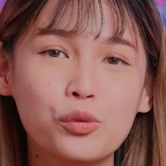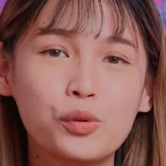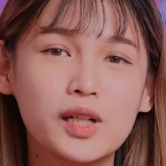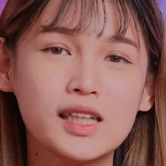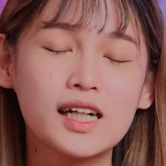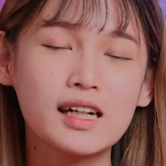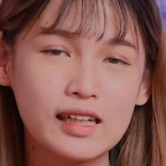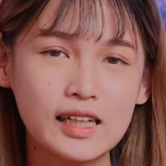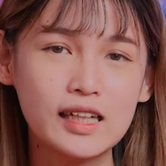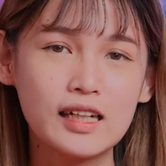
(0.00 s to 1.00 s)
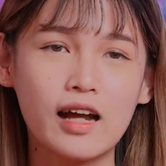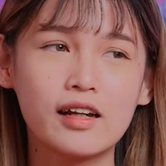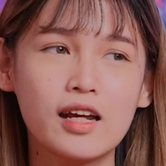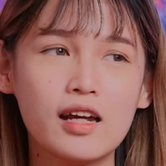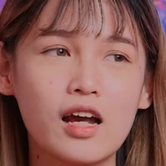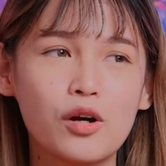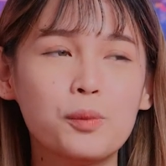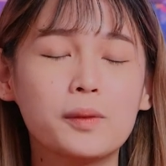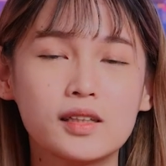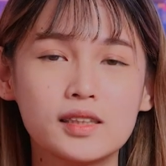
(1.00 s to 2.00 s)
tuh kulitnya kering karena
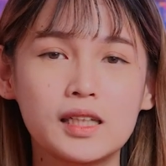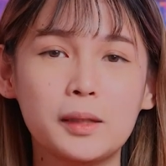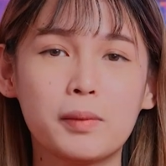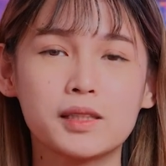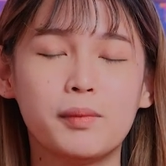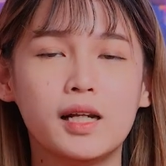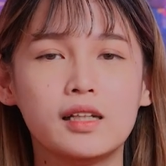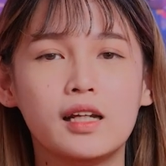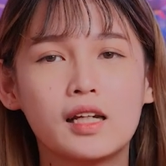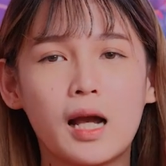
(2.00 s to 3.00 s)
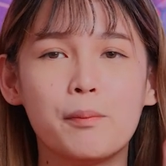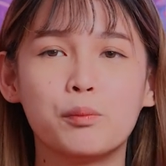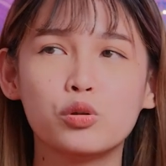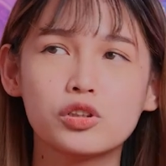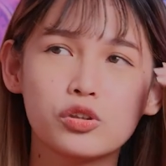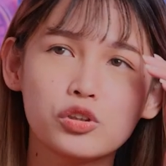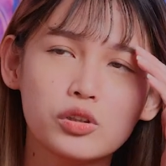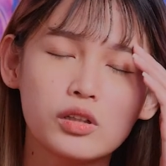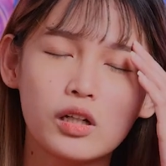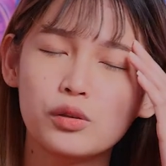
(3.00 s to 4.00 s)
aku pernah sih pas balik dari kampus
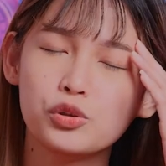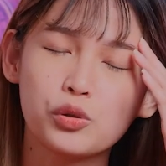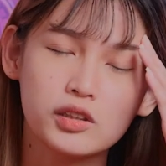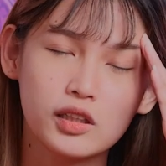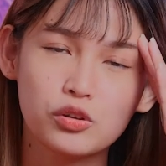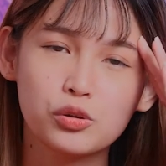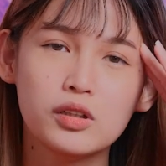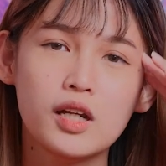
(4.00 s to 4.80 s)
terus aduh cuacanya tuh